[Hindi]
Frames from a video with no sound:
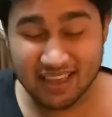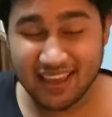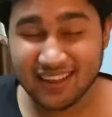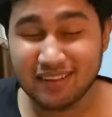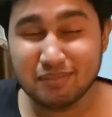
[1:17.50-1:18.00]

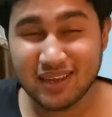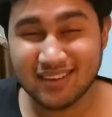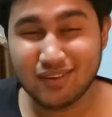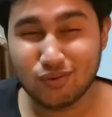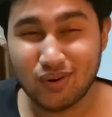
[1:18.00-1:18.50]
एकदम
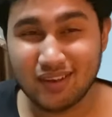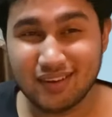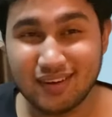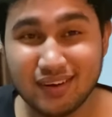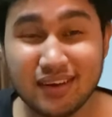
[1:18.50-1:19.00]
जैसे सुना
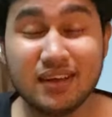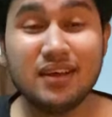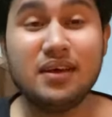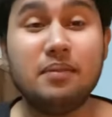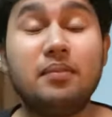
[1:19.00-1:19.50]
था
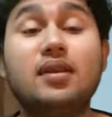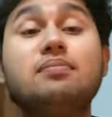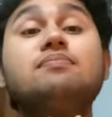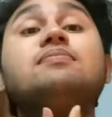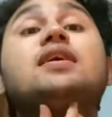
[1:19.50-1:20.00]

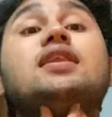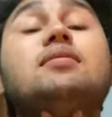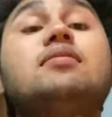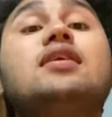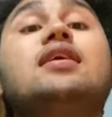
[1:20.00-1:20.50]
मतलब
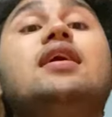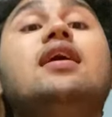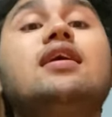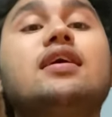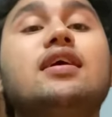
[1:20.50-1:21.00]
एकदम
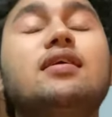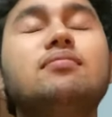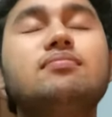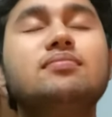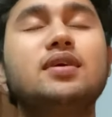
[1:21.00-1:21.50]
गला
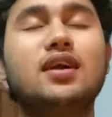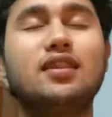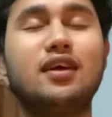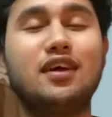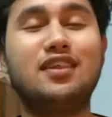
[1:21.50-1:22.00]
गरम
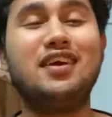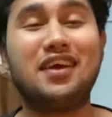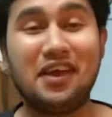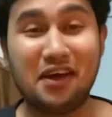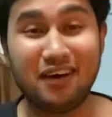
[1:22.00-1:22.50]
करते करते
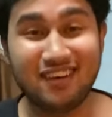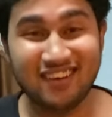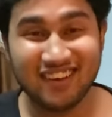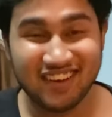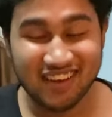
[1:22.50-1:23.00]
गया
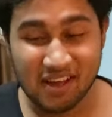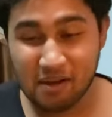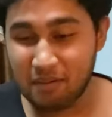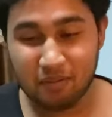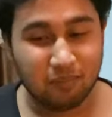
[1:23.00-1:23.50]

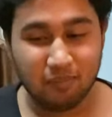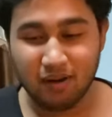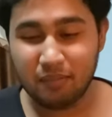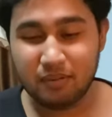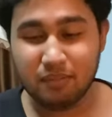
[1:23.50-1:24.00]

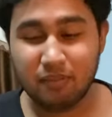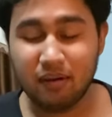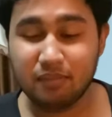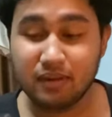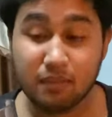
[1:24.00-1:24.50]
बाप रे
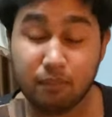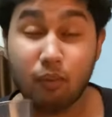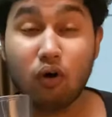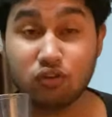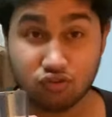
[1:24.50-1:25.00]
बाप ये
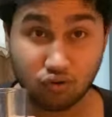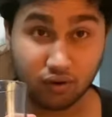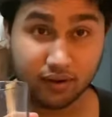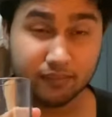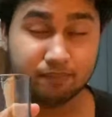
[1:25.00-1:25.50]
बहुत
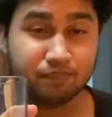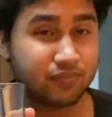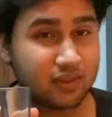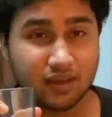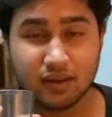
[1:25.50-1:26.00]
स्ट्रांग है
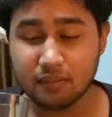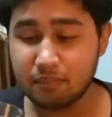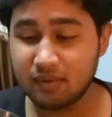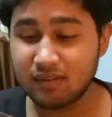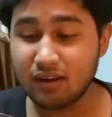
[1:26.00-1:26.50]
ये
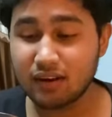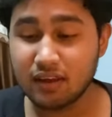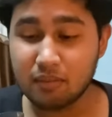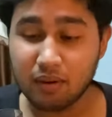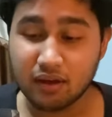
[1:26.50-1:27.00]
मजाक
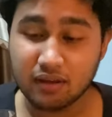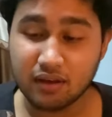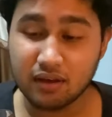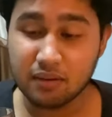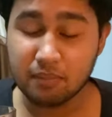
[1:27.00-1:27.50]
नहीं है भाई
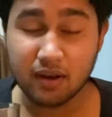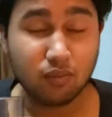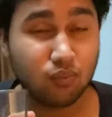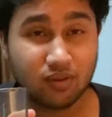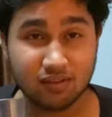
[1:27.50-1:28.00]
ये मैंने
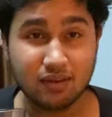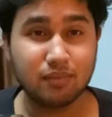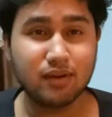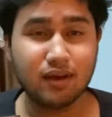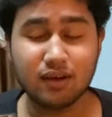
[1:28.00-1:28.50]
विस्की
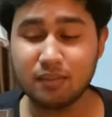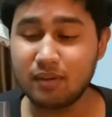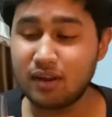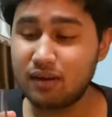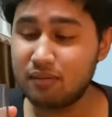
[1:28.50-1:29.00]
पिया है
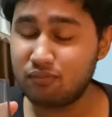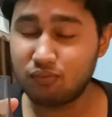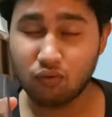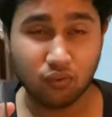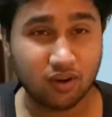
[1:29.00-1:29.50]
मैंने
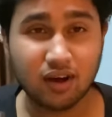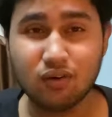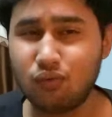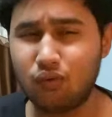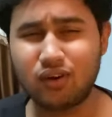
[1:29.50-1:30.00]
वोटका
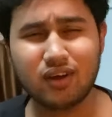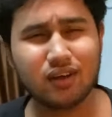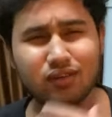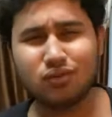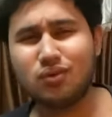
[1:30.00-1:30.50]

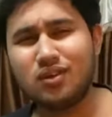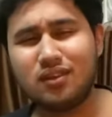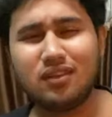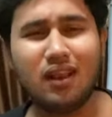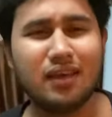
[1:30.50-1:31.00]
वोटका तो
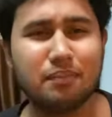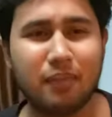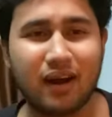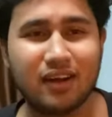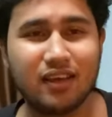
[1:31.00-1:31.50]
इज़ लाइक
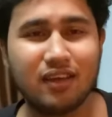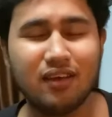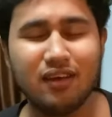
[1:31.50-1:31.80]
पार्टी